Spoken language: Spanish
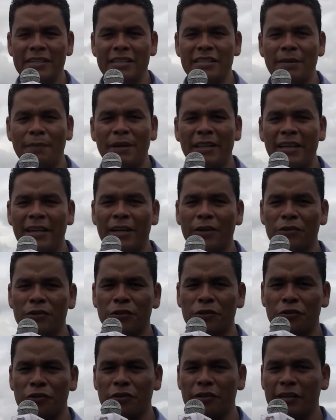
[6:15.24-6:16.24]
de esta manera
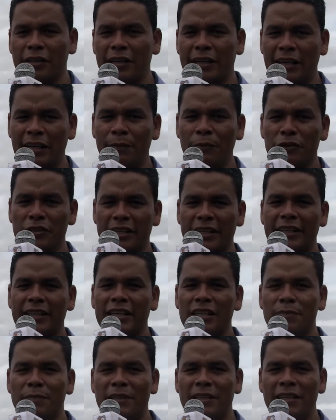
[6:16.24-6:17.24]
nosotros eh, queremos eh,
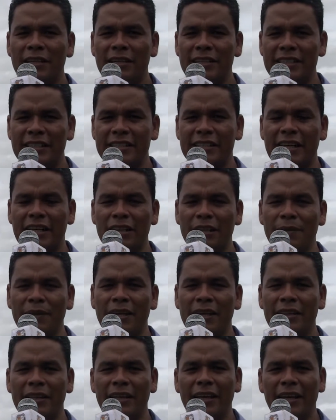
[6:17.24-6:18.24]
transmitirles esta
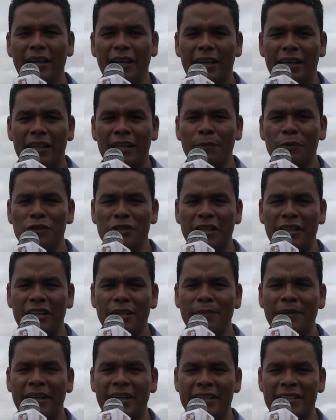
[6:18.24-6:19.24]
actividad
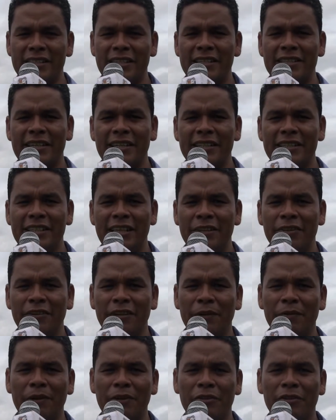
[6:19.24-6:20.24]
demostrativa que se está realizando
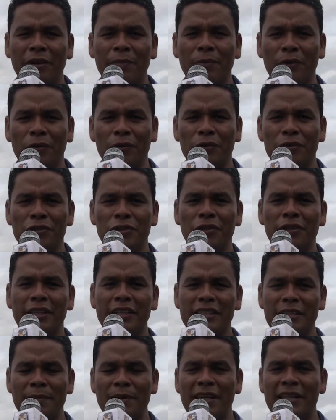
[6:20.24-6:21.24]
en cuanto a producción de
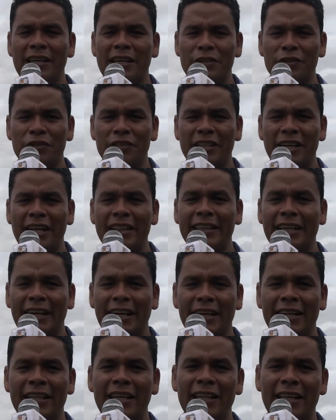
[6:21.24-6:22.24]
semilla de arroz de alta
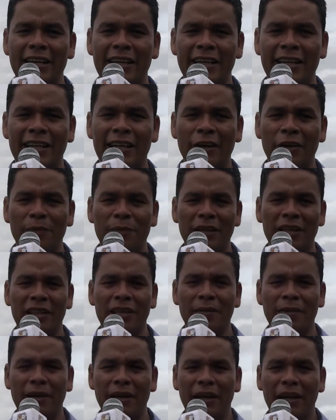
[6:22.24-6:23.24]
calidad aquí en la
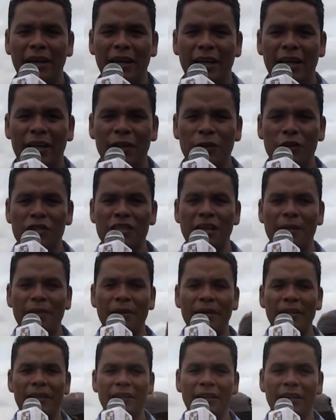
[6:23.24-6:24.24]
cooperativa 2 de abril